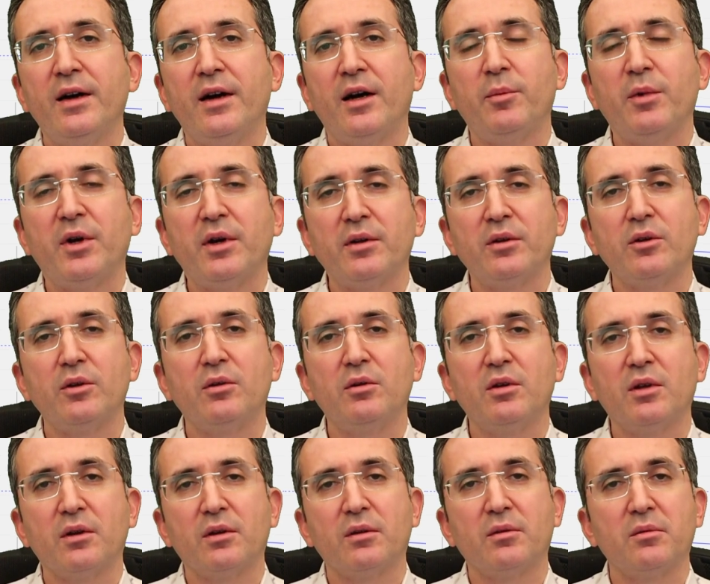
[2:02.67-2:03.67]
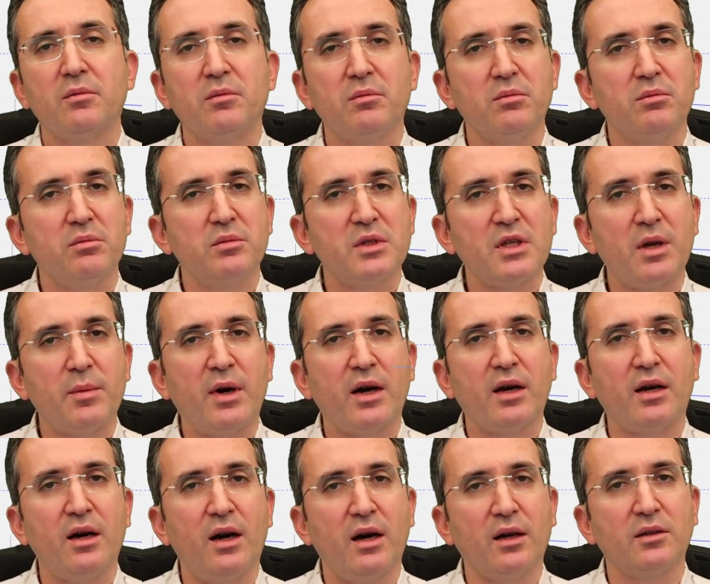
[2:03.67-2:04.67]
Ama e,
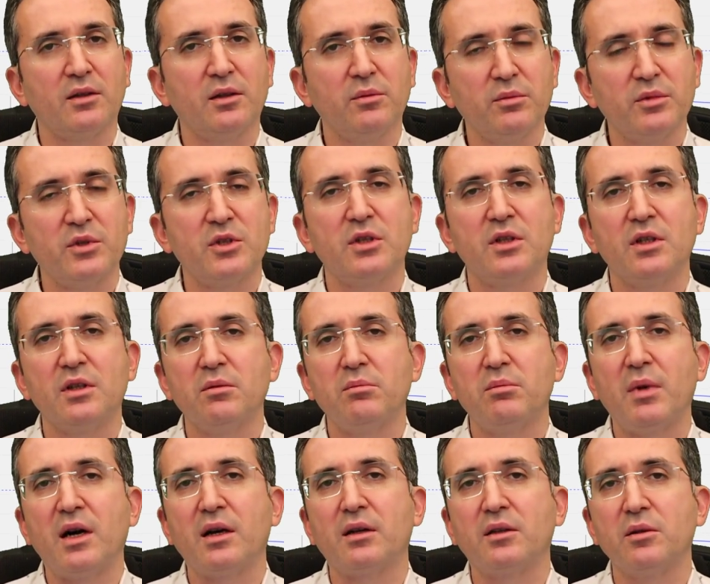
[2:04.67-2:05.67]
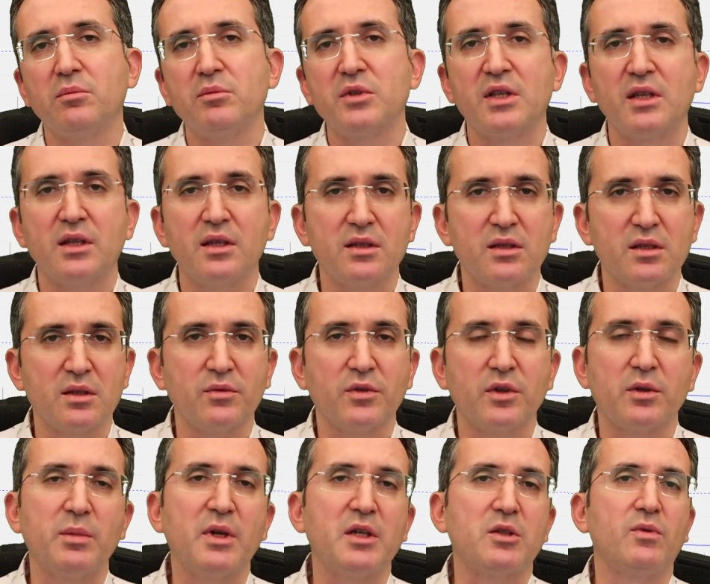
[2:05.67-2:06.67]
sabah kalktım işte baktım
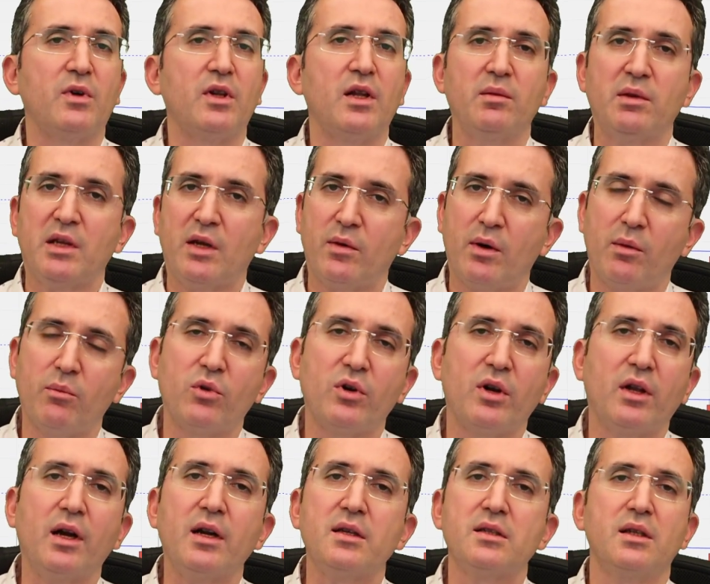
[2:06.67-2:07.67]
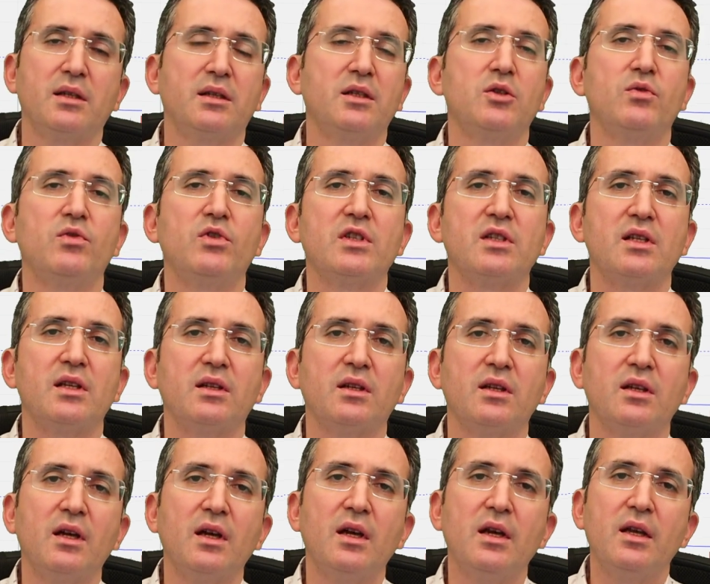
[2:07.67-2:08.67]
8.05 falan tamam buralar satış
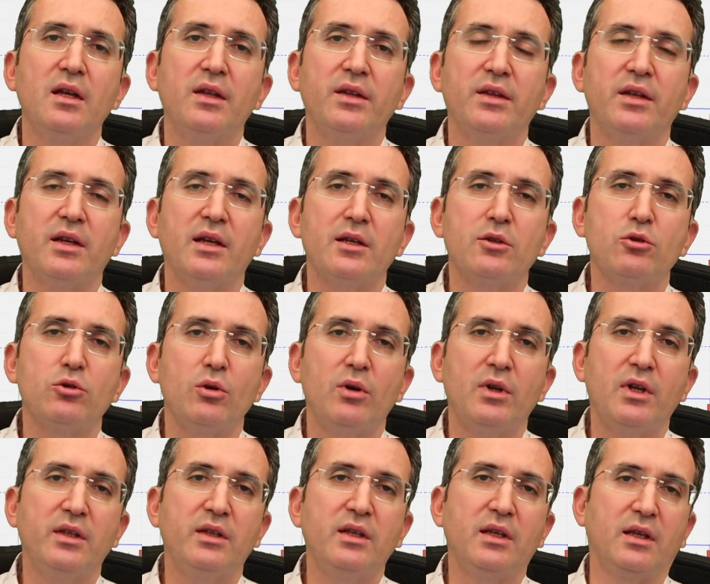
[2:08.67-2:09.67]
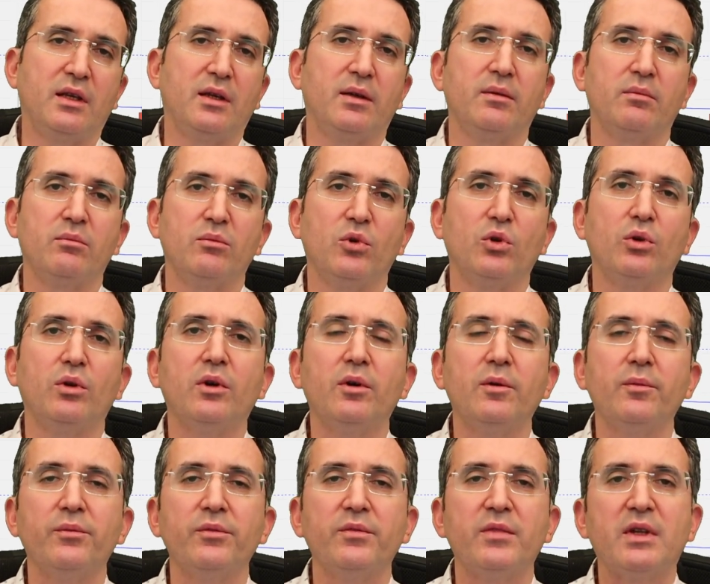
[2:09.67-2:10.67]
fırsatı diye söyledik
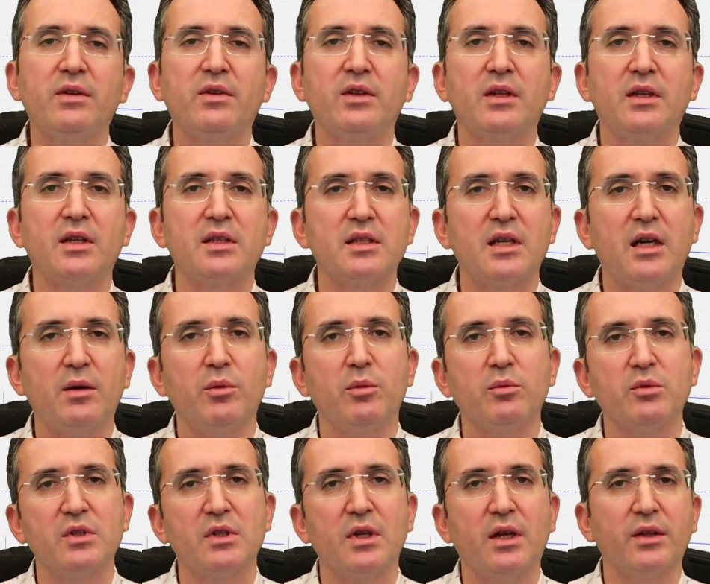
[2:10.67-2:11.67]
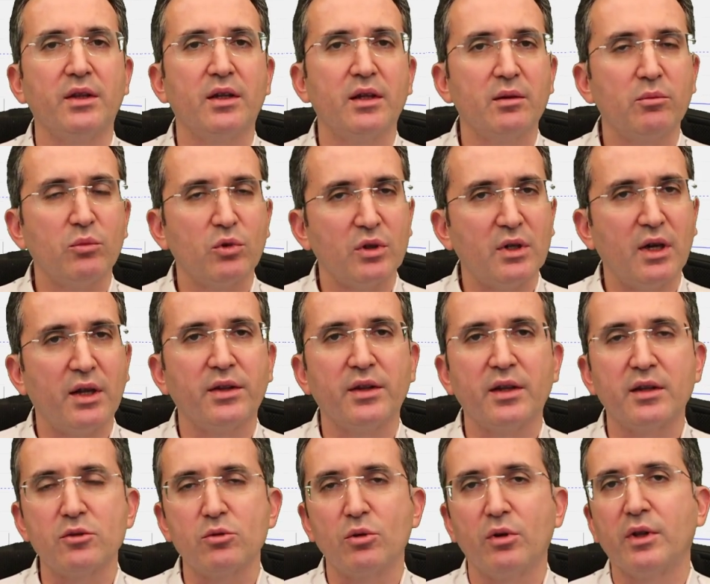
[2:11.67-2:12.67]
bunu. Twitter hesabımızdan da buradan
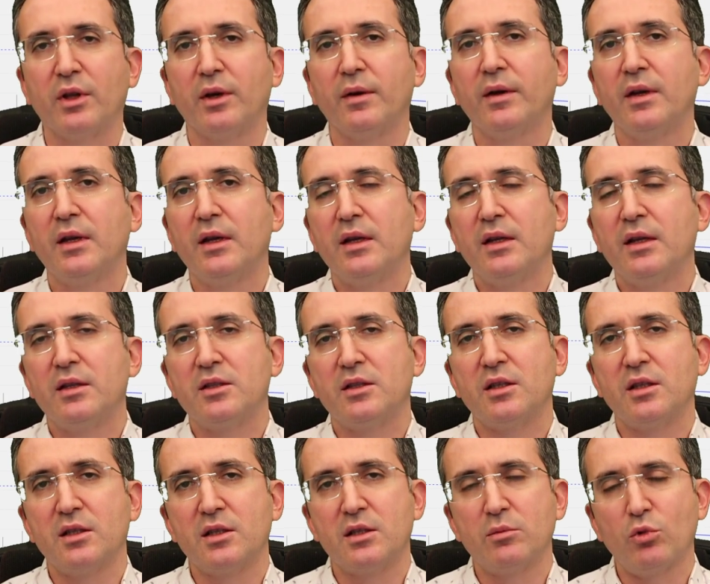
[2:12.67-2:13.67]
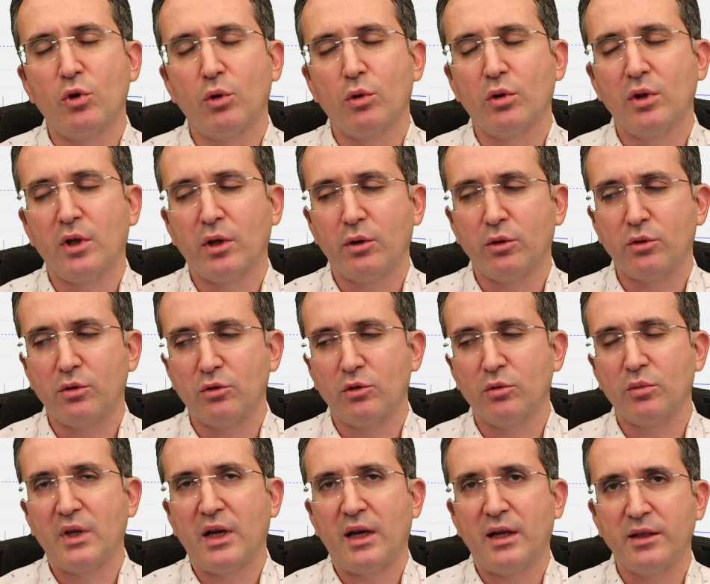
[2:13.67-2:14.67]
da sonra işte kızımı okula
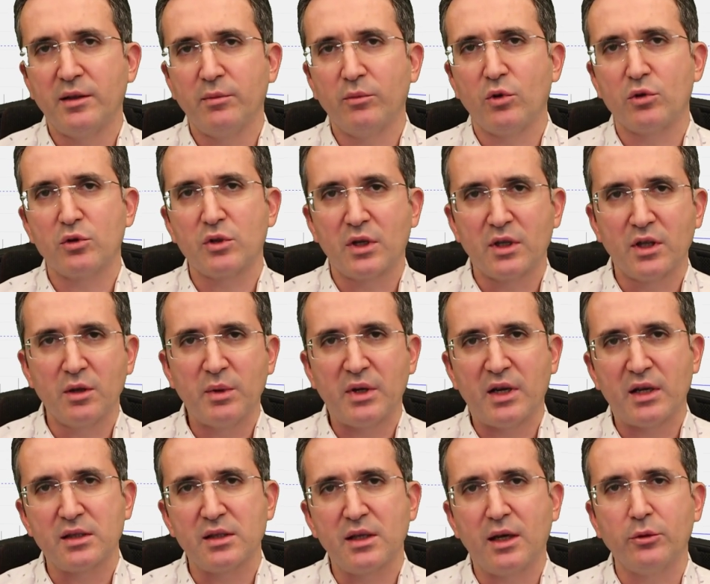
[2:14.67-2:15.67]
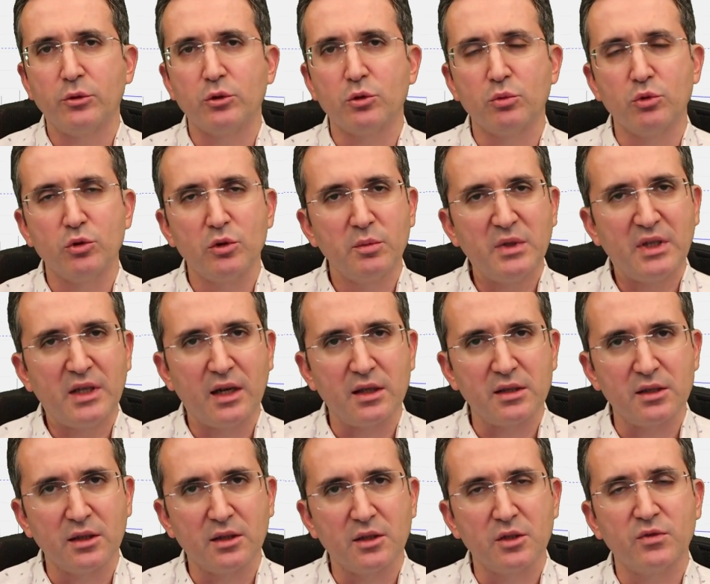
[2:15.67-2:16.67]
götürdüm geldim. O sırada biraz daha düşmüştü. Bir daha
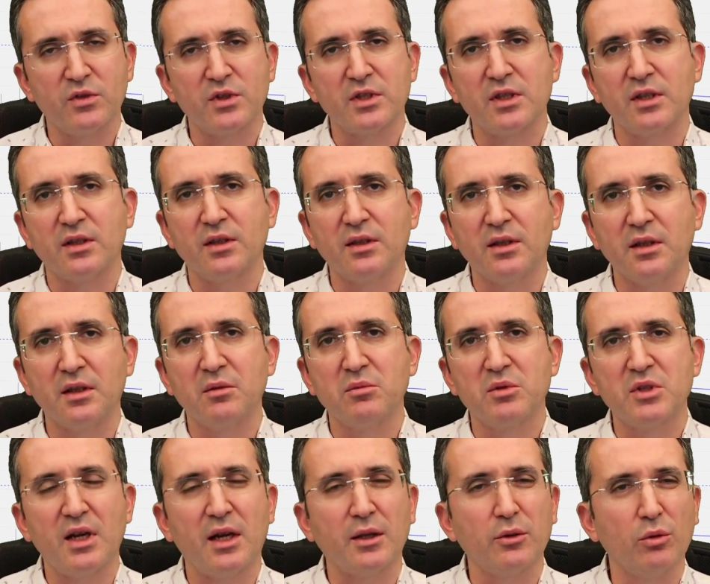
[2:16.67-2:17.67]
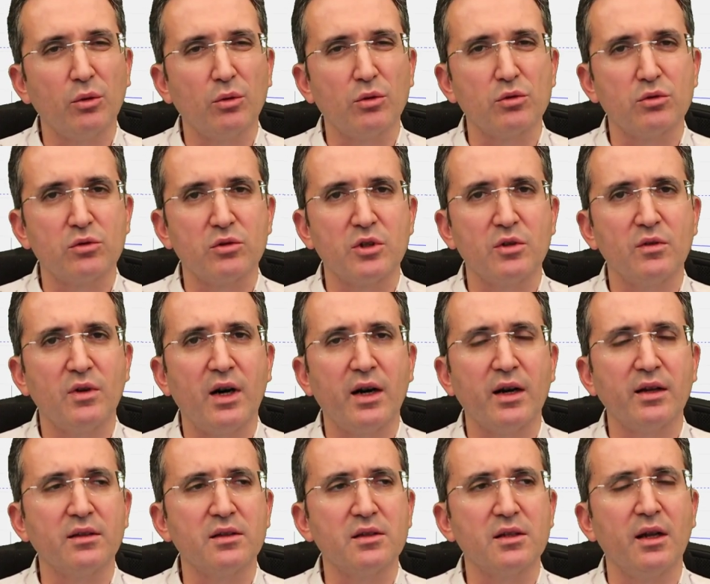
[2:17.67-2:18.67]
satış fırsatı dedim. Saat 9
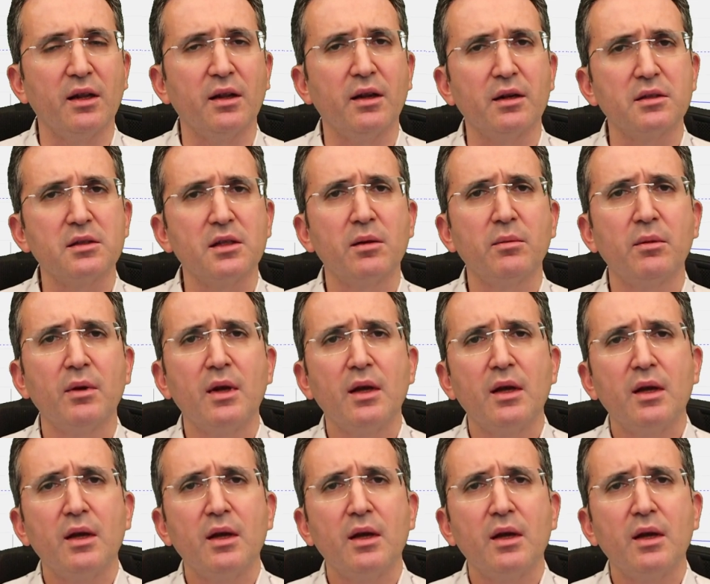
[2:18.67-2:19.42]
civarıydı zannedersem.